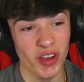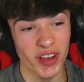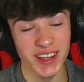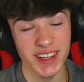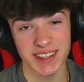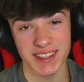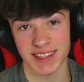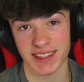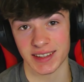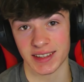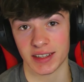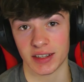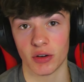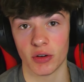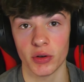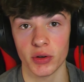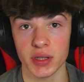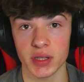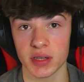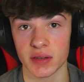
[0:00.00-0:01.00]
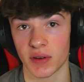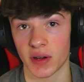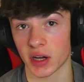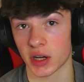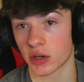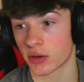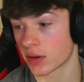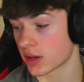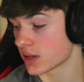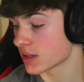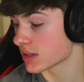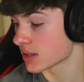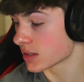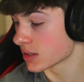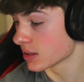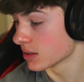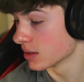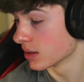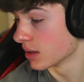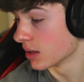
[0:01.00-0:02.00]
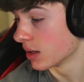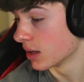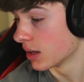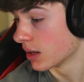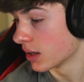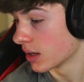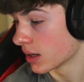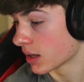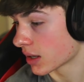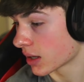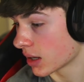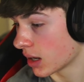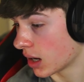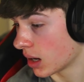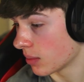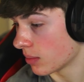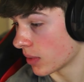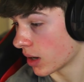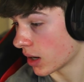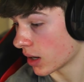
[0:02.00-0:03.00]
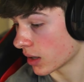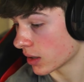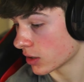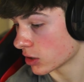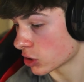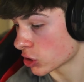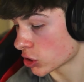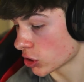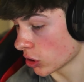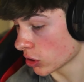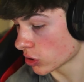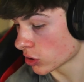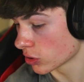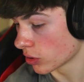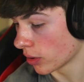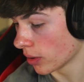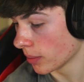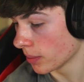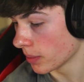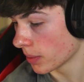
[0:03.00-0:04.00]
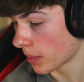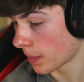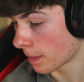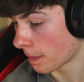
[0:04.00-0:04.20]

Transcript: heute, heute war crazy, kam ein Shock-Drop,